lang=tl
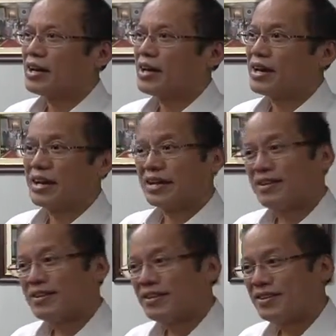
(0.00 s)
in, in
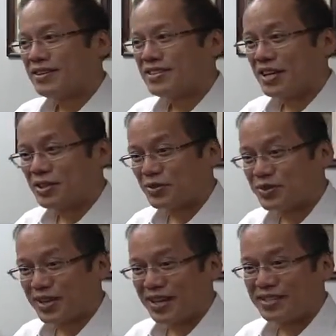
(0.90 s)
a series of
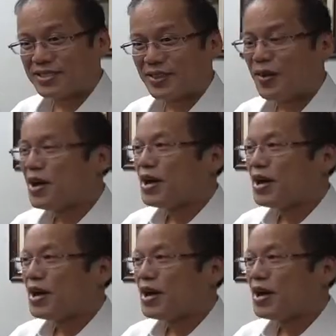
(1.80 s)
strings, no?